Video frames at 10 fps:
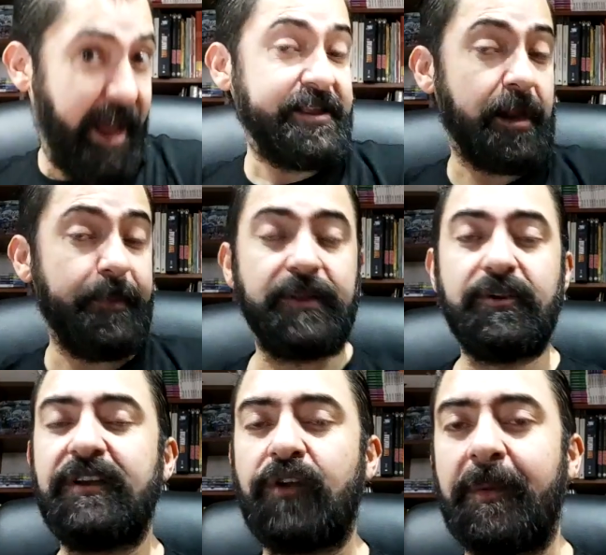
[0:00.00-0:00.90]
la
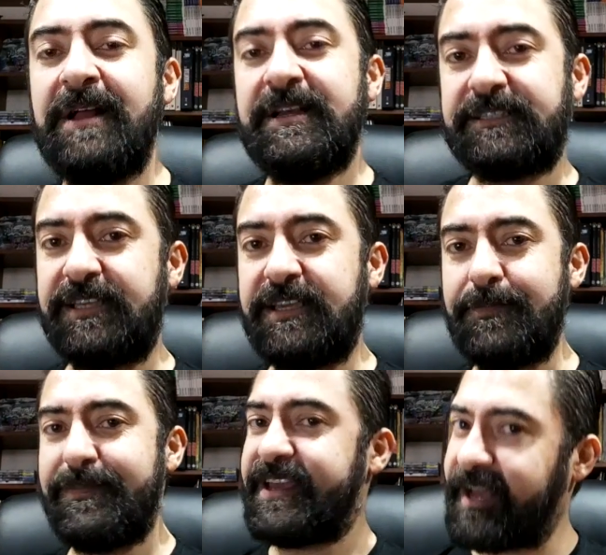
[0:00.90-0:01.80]
interpreto de esa forma,
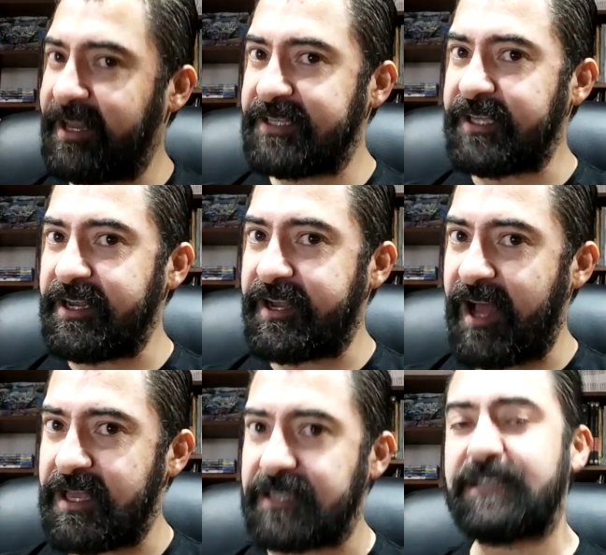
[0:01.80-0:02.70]
si me llegaran a salir
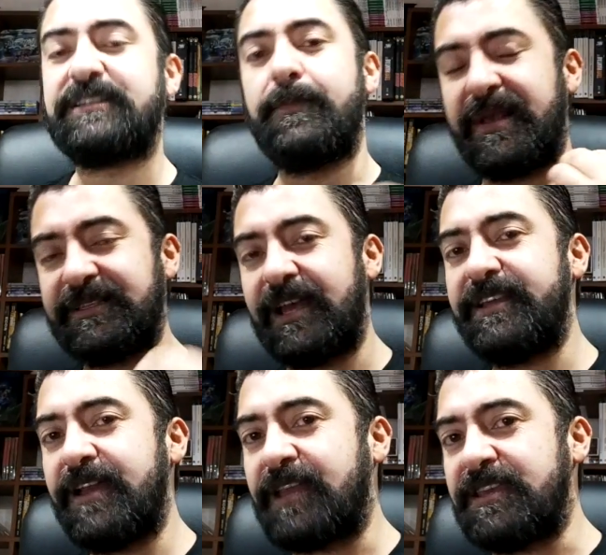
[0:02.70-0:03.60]
canas, si
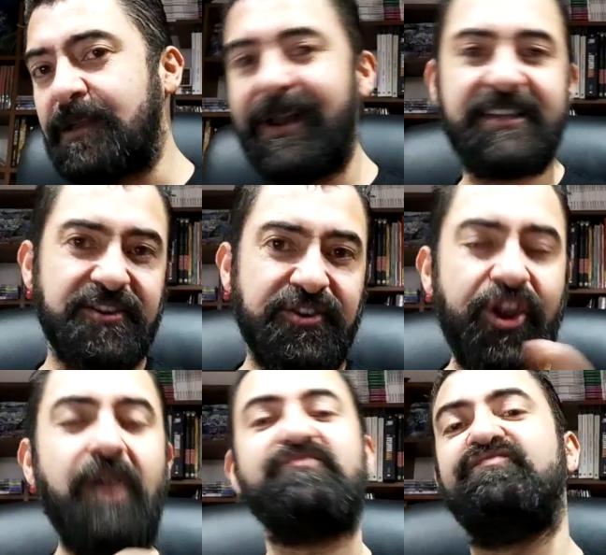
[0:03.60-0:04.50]
pensaría en teñírmelas,
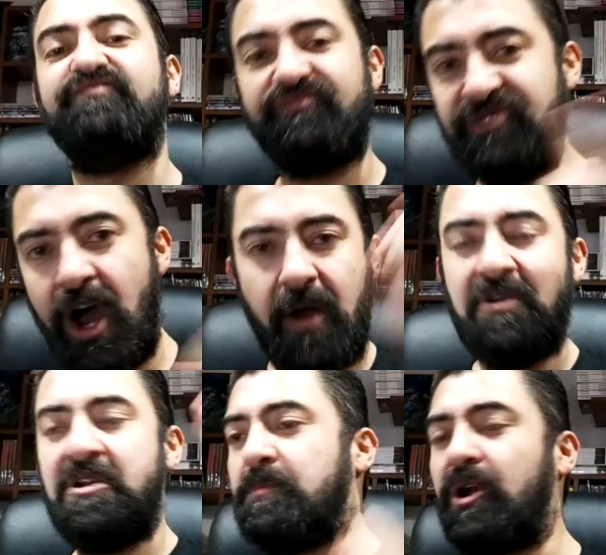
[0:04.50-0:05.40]
no, no.
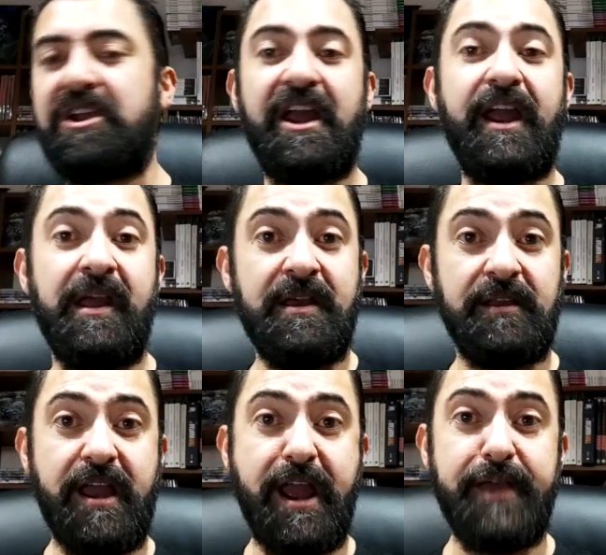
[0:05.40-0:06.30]
Porque
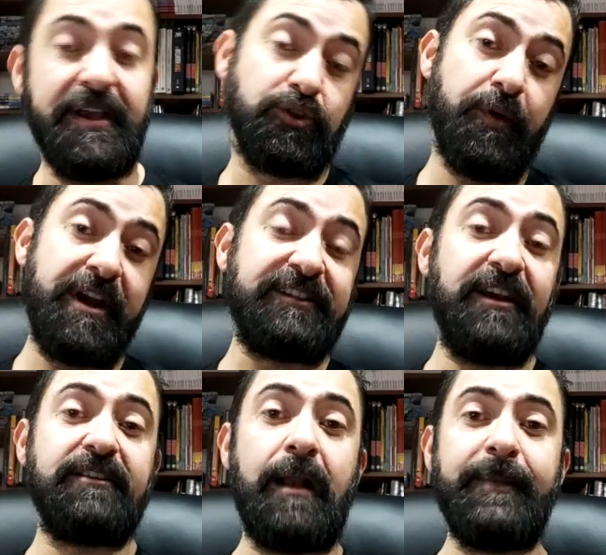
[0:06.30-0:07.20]
eh, descubrí
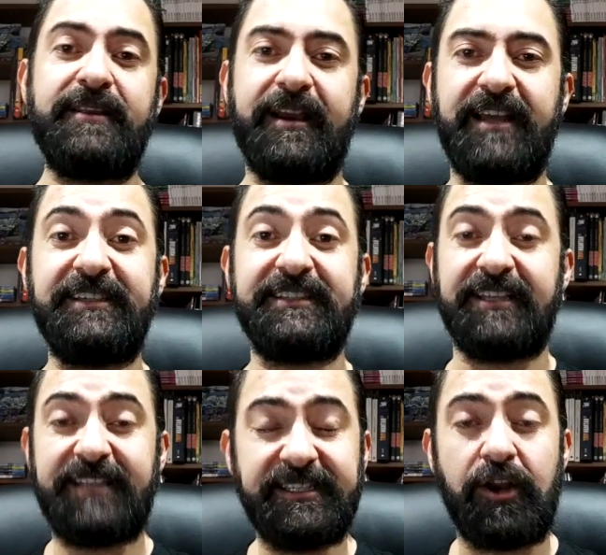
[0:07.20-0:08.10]
accidentalmente, gracias a
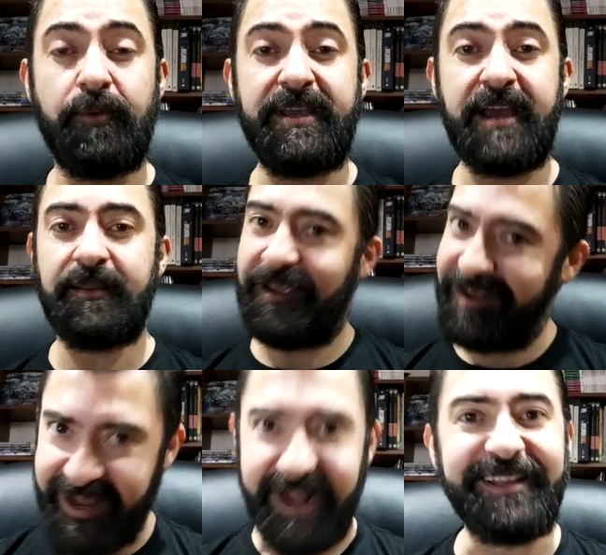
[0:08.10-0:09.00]
César Humillán,
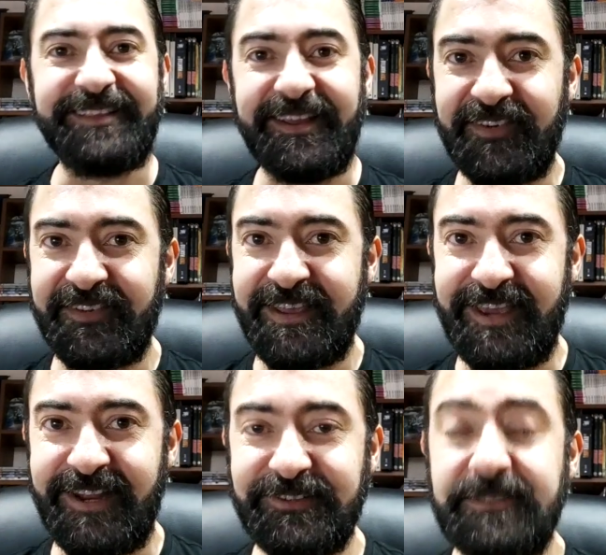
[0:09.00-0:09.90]
el encantador de
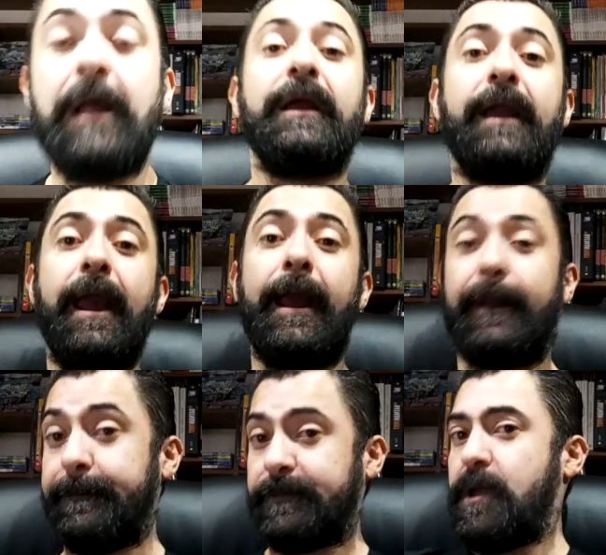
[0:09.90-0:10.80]
ñeros, que,
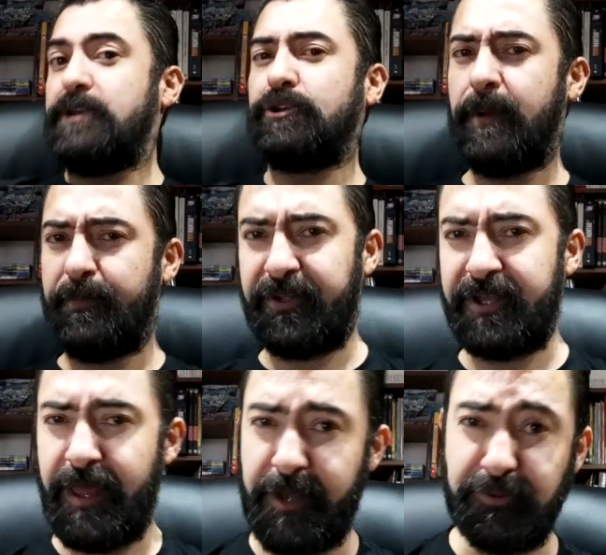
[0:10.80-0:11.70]
que, que eso me
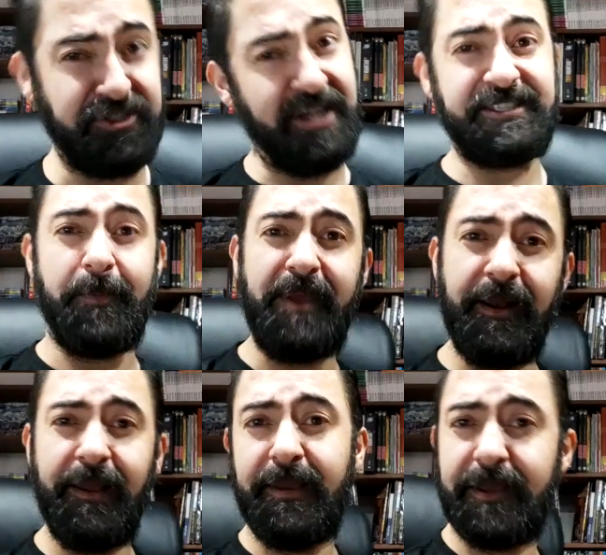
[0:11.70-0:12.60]
podría dar un sex
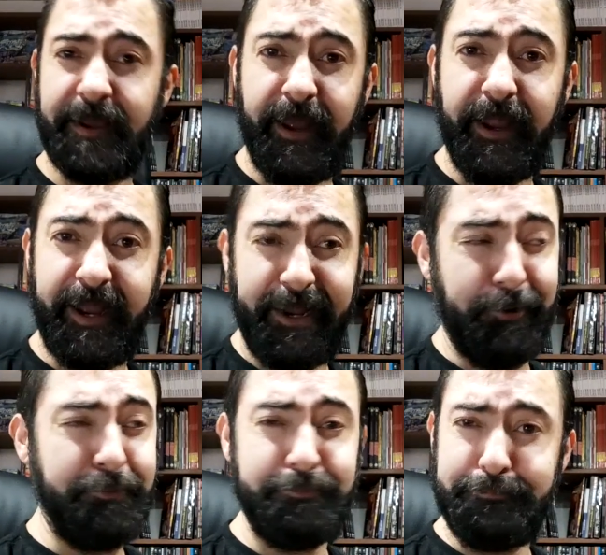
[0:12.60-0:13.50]
appeal que
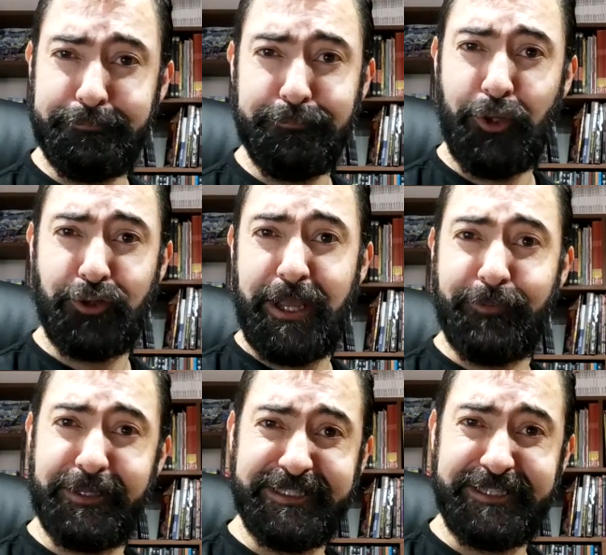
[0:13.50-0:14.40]
creo no
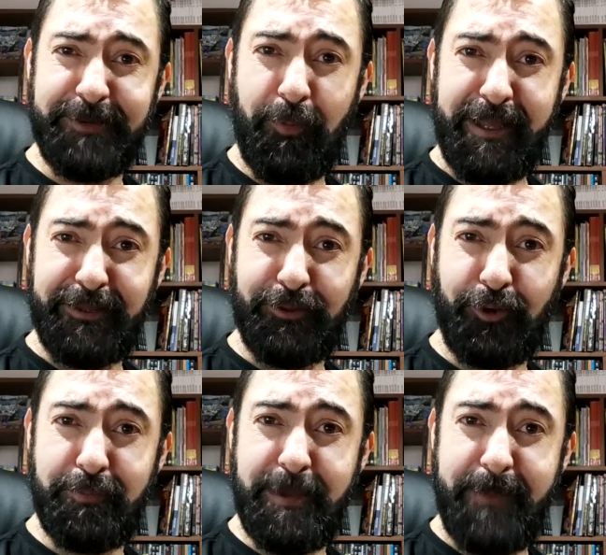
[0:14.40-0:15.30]
tengo en este momento
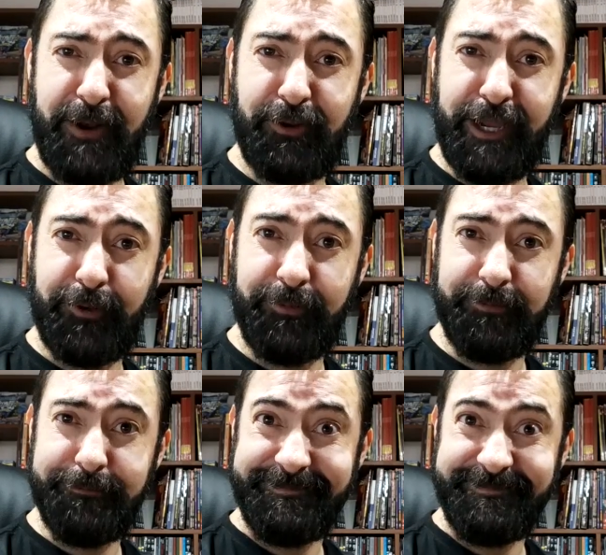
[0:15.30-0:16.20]
con mi pelo negro.
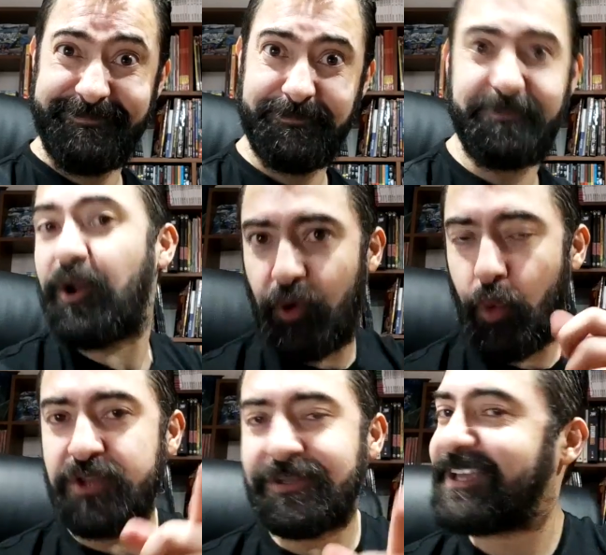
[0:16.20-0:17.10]
Pero lo
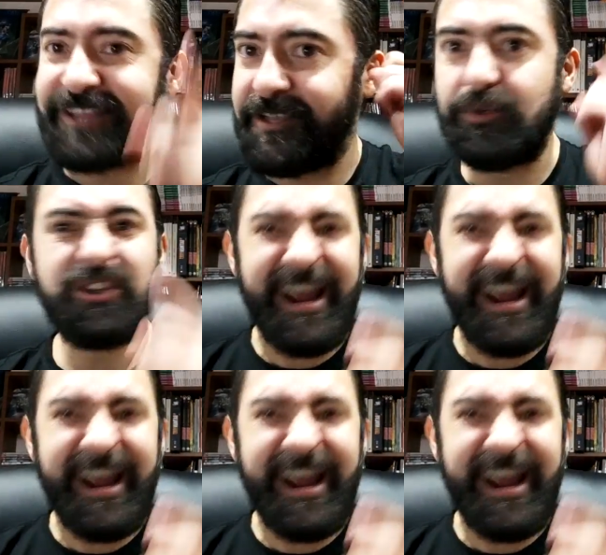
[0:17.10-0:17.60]
bueno es que tenemos